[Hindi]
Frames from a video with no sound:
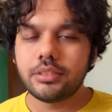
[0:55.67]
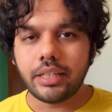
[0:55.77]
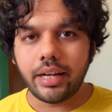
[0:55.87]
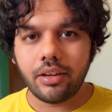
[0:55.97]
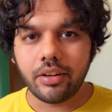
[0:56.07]

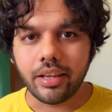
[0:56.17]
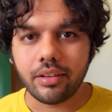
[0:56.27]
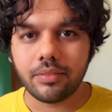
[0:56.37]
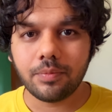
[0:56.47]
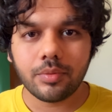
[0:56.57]
सैड है उन्हें
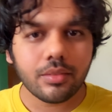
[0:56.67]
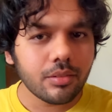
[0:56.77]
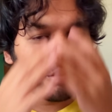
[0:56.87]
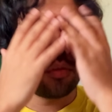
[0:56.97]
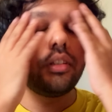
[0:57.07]

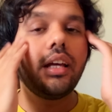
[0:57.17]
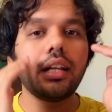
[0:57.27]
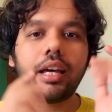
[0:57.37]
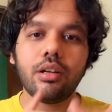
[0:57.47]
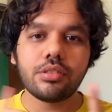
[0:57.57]
उसको
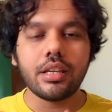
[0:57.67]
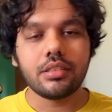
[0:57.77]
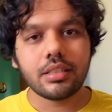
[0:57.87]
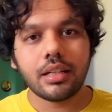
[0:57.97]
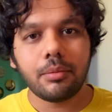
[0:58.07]
देखना है उसके
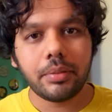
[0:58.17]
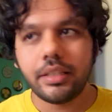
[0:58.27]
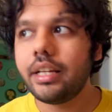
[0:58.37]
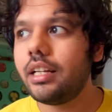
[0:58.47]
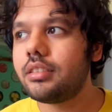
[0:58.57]
इंस्टाग्राम पे
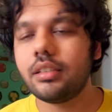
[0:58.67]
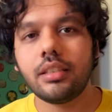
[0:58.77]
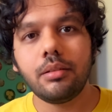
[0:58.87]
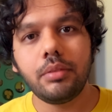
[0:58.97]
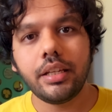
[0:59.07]
देख ले
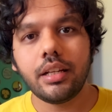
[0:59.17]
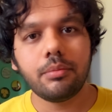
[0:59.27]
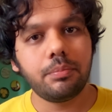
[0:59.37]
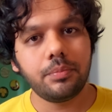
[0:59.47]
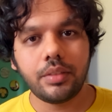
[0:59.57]
सकते हैं लेकिन अब